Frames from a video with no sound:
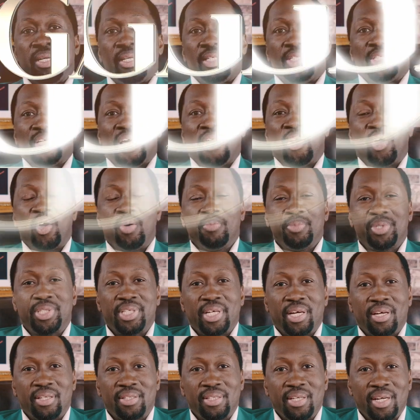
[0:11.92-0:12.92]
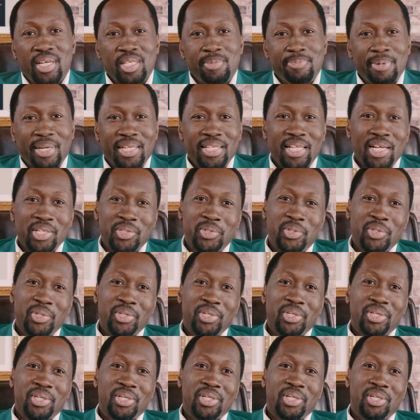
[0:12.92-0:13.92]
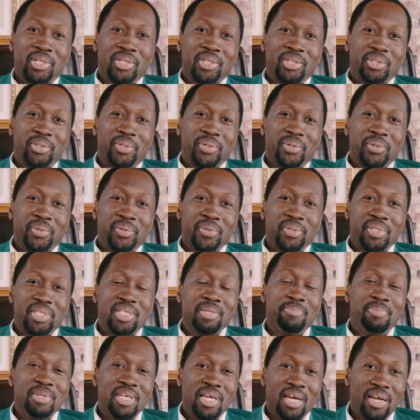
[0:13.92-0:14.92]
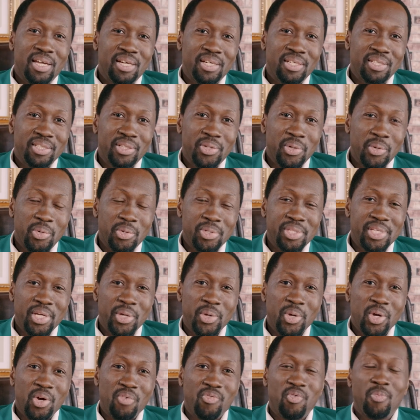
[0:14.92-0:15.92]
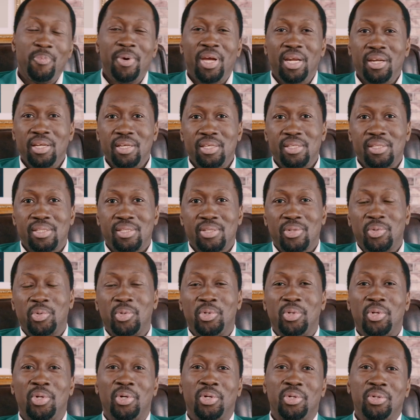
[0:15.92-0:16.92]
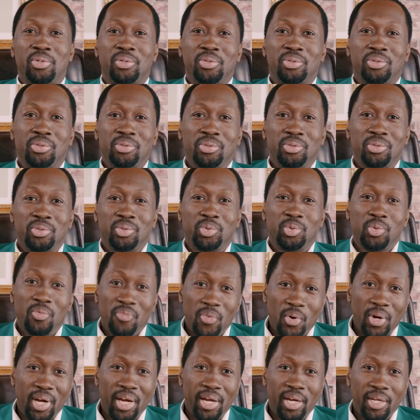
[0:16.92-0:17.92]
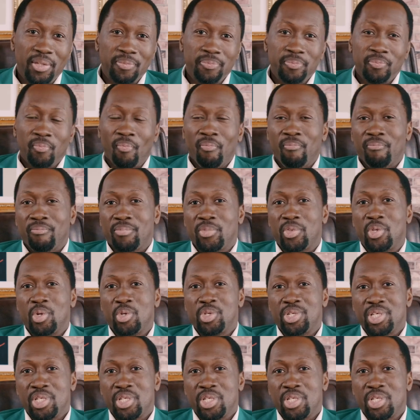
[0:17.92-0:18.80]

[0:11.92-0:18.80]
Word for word: Shalom, chers téléspectateurs euh, de TBN, que le Seigneur vous bénisse au nom souverain de